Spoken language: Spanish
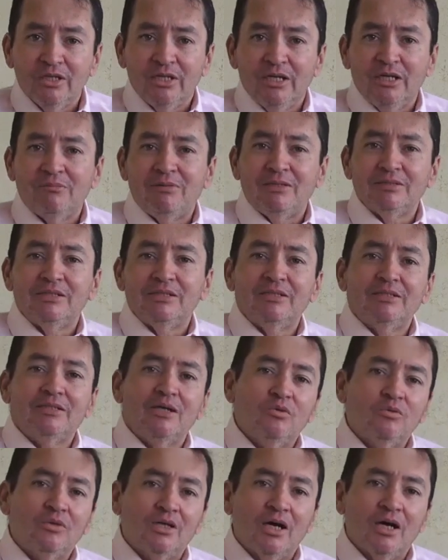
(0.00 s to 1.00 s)
el Valle del
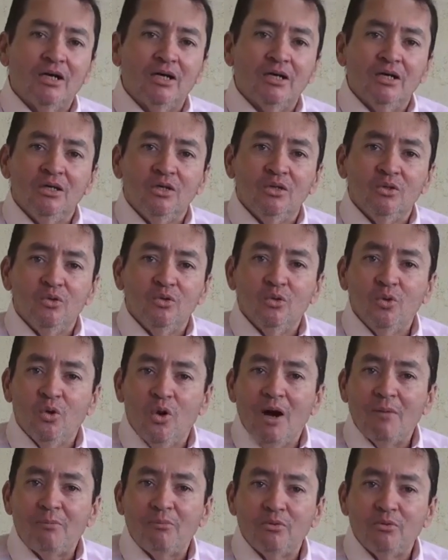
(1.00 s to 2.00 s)
Cauca
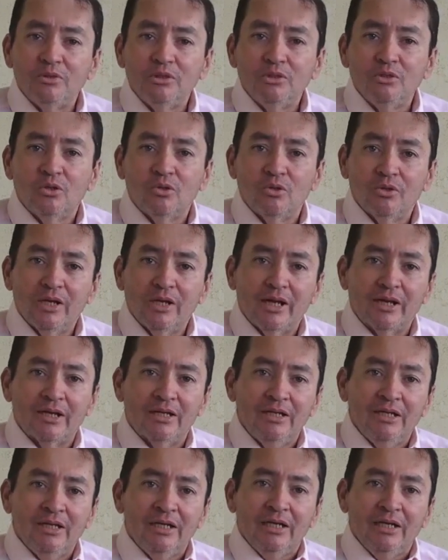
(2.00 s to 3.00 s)
no ha podido
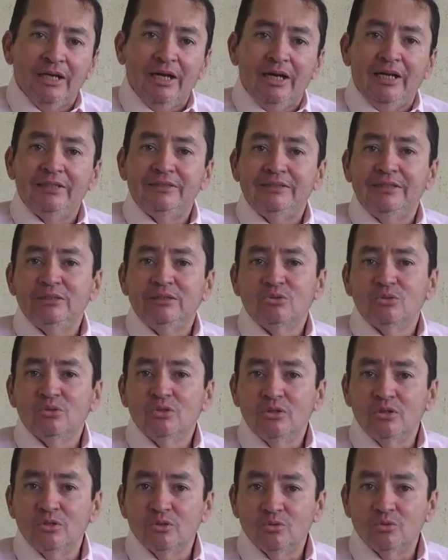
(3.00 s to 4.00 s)
lograr el
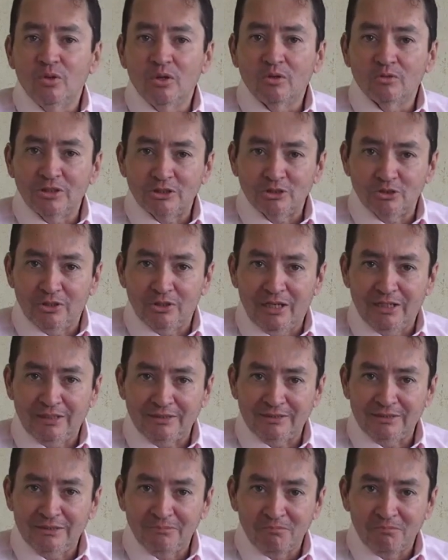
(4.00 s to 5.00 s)
título de los Juegos
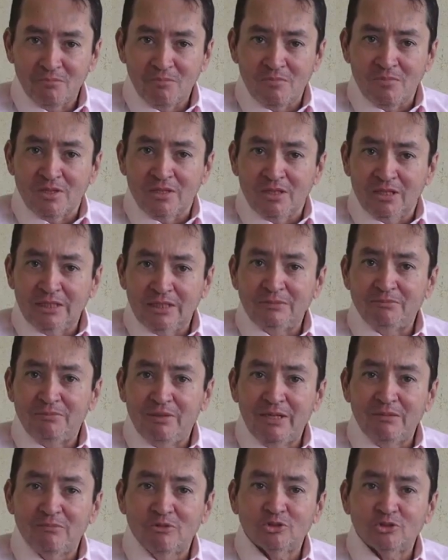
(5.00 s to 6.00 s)
Nacionales.
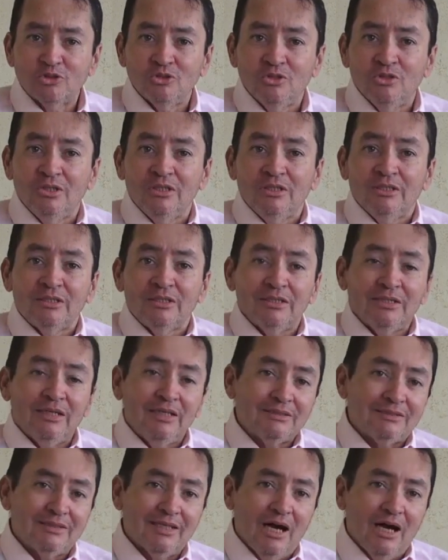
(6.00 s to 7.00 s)
Esperemos
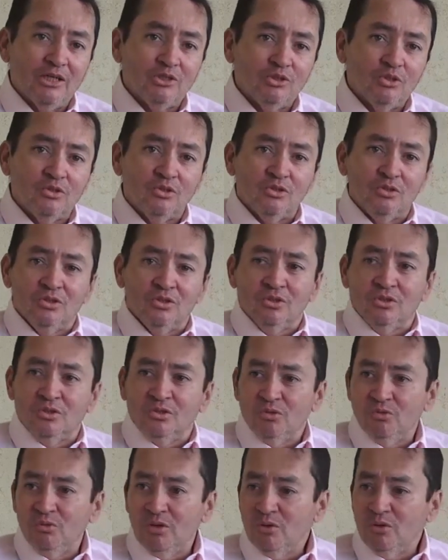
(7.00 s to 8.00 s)
que este año,
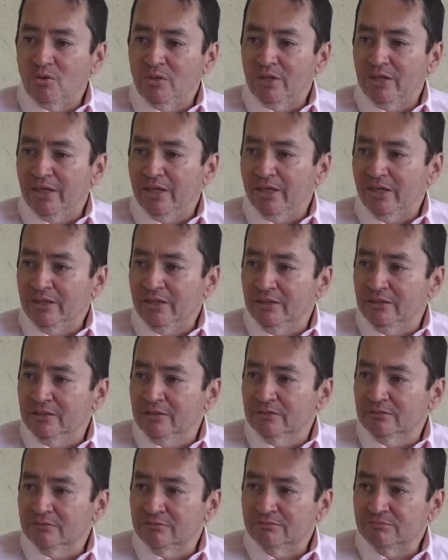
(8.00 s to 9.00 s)
luego de
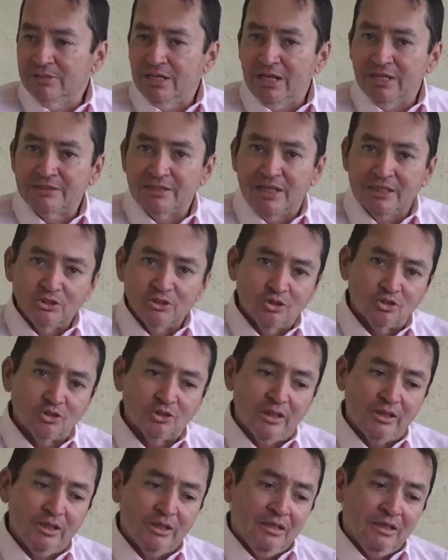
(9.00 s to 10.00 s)
tres años
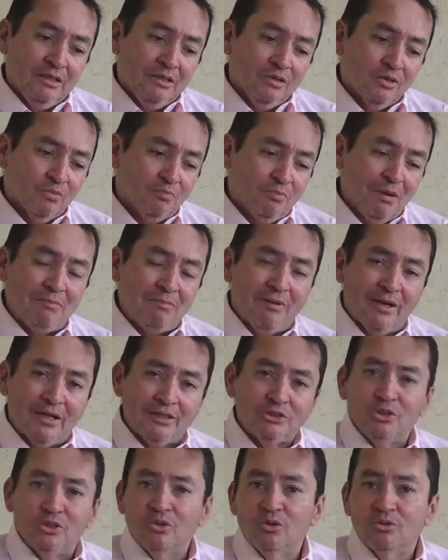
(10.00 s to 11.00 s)
de
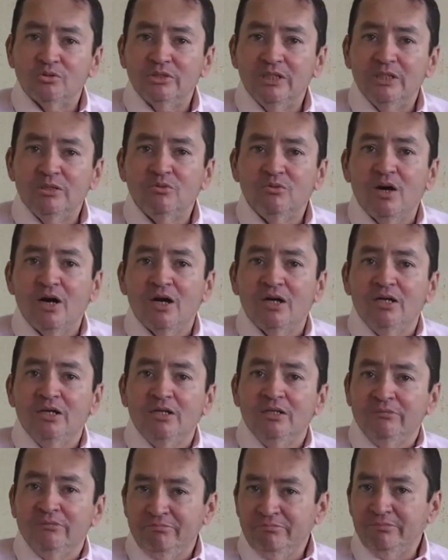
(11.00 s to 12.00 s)
preparación continua
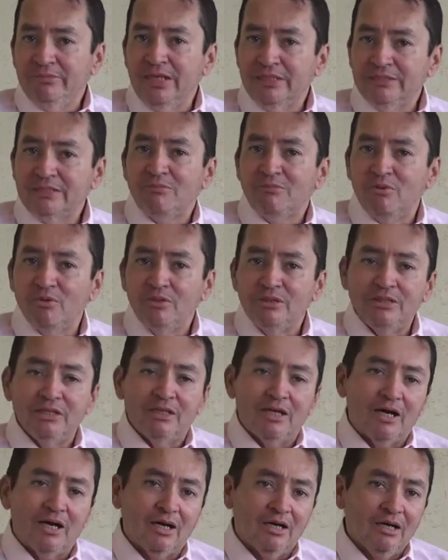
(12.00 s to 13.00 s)
de esa
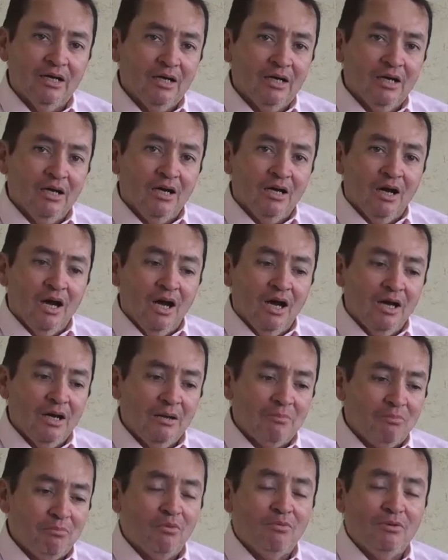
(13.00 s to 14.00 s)
política
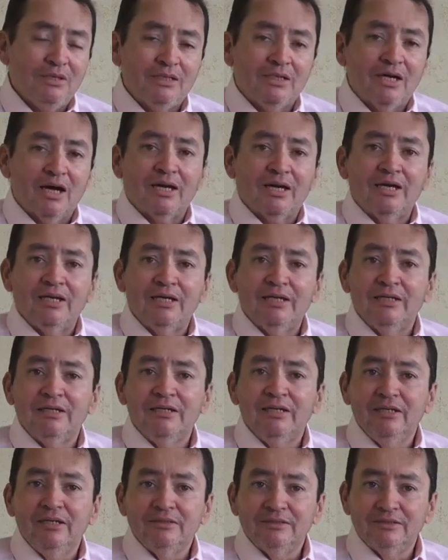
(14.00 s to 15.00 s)
eh, pública
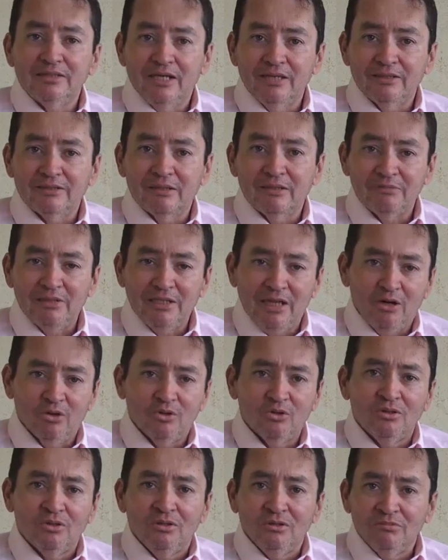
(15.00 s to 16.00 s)
que se ha
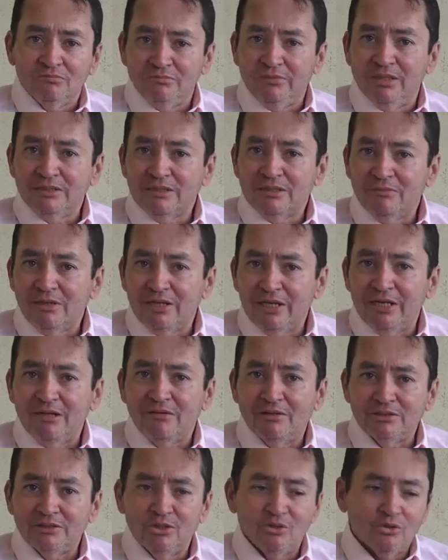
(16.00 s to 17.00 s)
determinado de esa
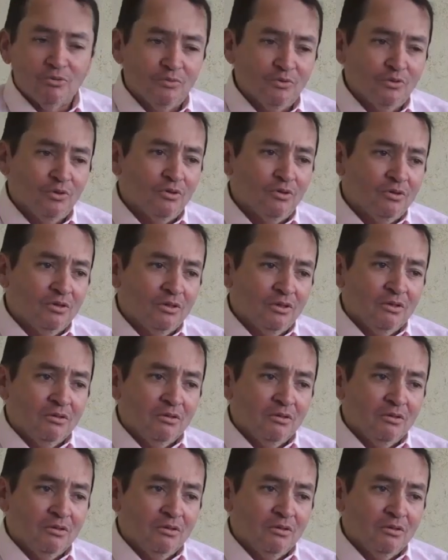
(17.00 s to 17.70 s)
manera, Oro Puro,